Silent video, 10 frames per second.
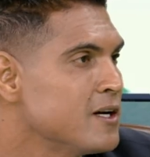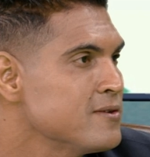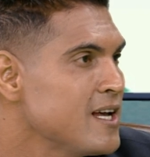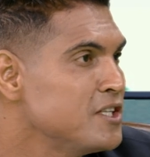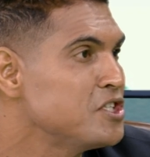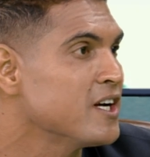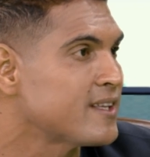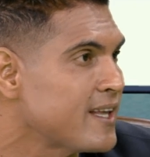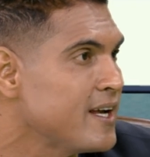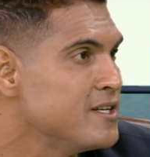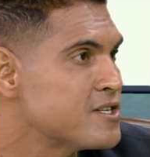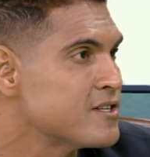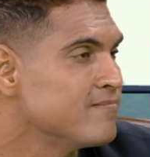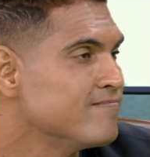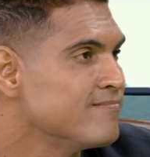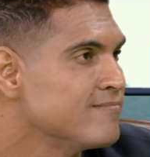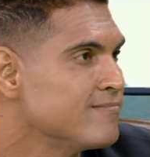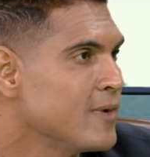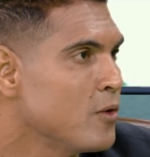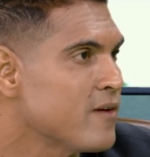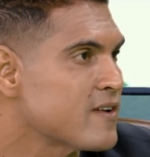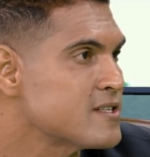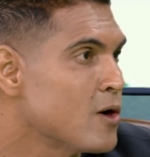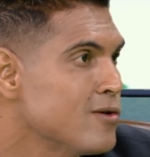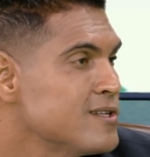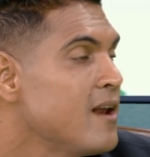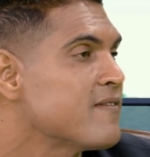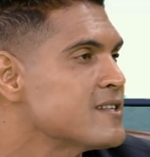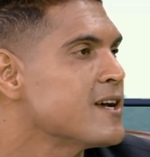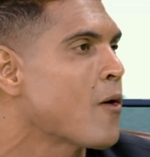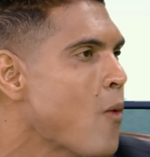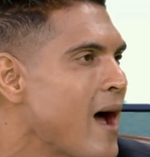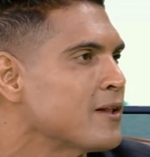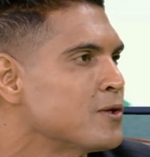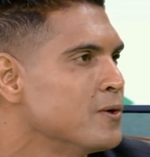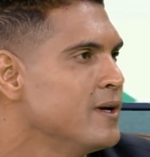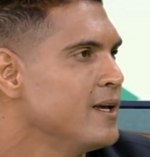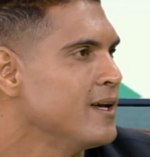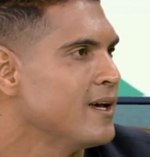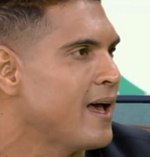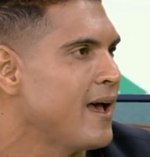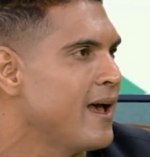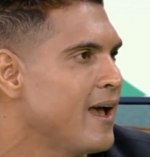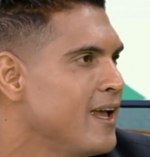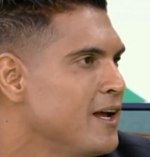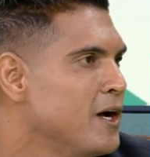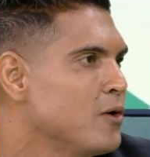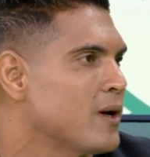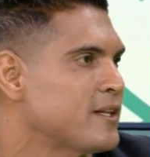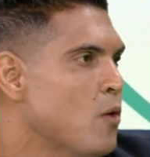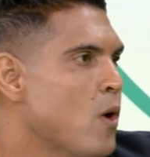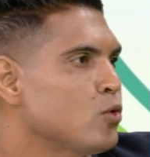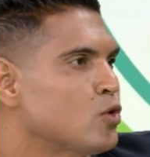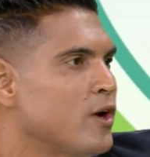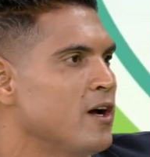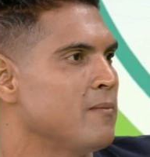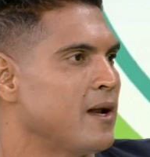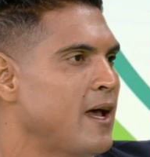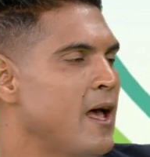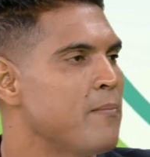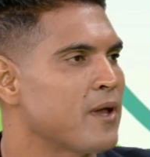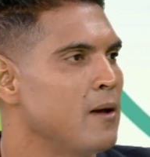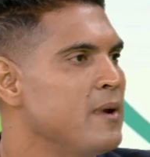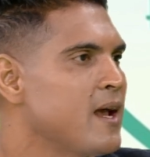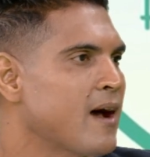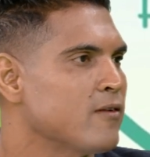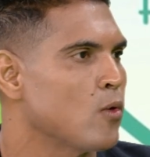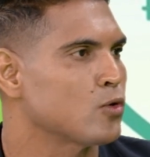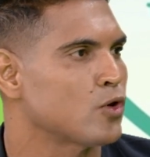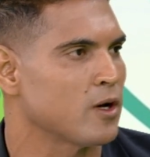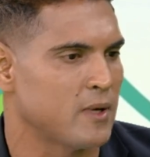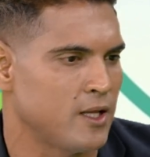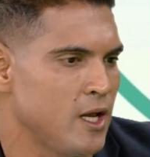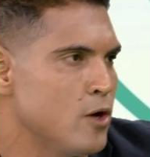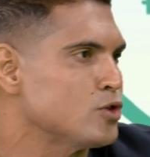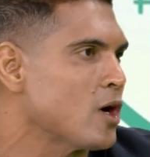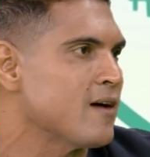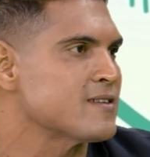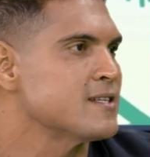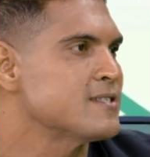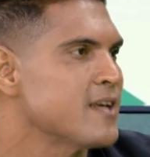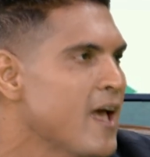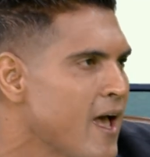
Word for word: anos, ele tinha 3. Eu ia fazer 11, ele ia fazer 4. É, ele ganhou até um autorama na época, ele brincava com o autorama dele e eu jogava CCE.